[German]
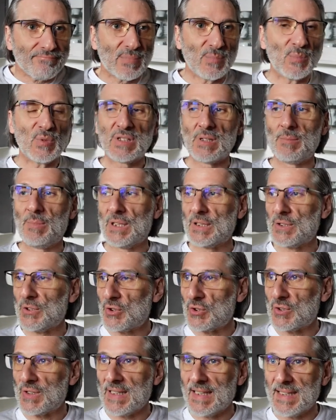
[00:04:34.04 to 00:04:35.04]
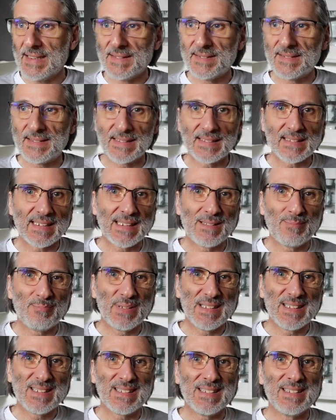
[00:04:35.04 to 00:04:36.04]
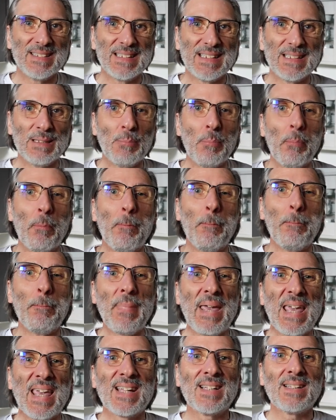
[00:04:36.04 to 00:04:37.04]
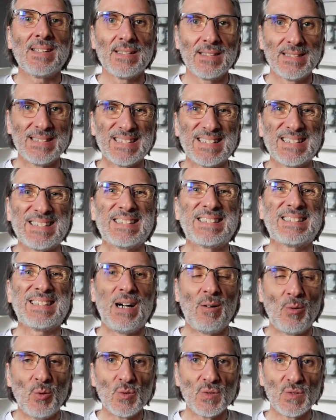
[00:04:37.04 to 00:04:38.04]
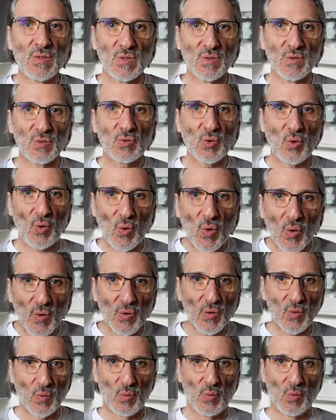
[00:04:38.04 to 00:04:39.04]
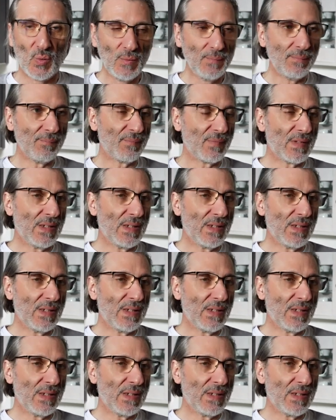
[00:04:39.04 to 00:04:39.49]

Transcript: muss aber gestehen, das geht bis in die mehrere tausend Euro